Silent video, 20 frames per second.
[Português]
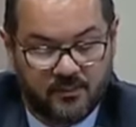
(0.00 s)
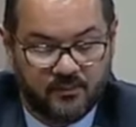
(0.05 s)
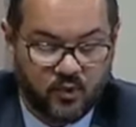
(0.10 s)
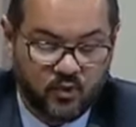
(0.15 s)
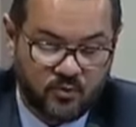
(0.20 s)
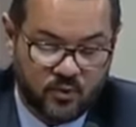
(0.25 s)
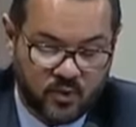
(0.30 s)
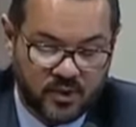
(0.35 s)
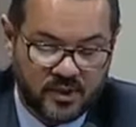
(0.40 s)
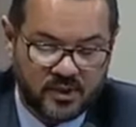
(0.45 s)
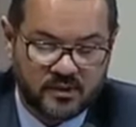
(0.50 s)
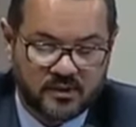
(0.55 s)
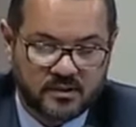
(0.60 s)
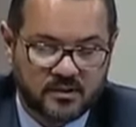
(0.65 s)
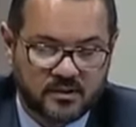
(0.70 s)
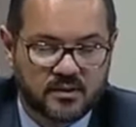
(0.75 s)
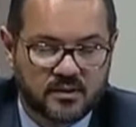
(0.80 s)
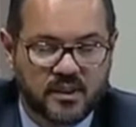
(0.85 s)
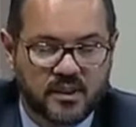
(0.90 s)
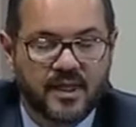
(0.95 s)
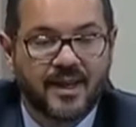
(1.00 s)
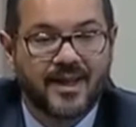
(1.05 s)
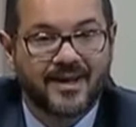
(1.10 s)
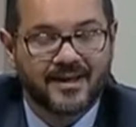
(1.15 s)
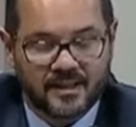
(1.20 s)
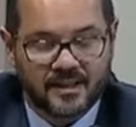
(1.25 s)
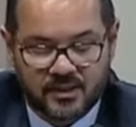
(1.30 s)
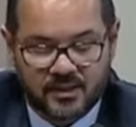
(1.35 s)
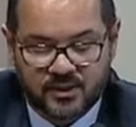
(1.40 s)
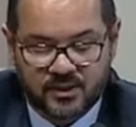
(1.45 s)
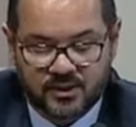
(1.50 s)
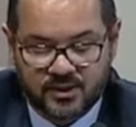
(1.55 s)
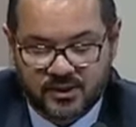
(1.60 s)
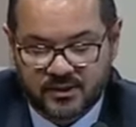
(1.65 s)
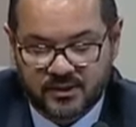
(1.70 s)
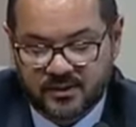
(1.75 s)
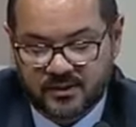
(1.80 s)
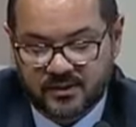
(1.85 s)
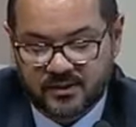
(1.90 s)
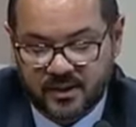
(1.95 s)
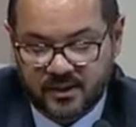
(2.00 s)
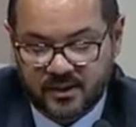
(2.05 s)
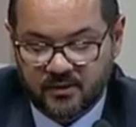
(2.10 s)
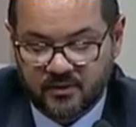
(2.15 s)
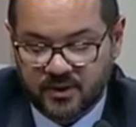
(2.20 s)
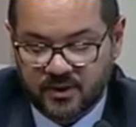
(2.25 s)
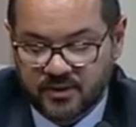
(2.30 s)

pulmões e laringe, sendo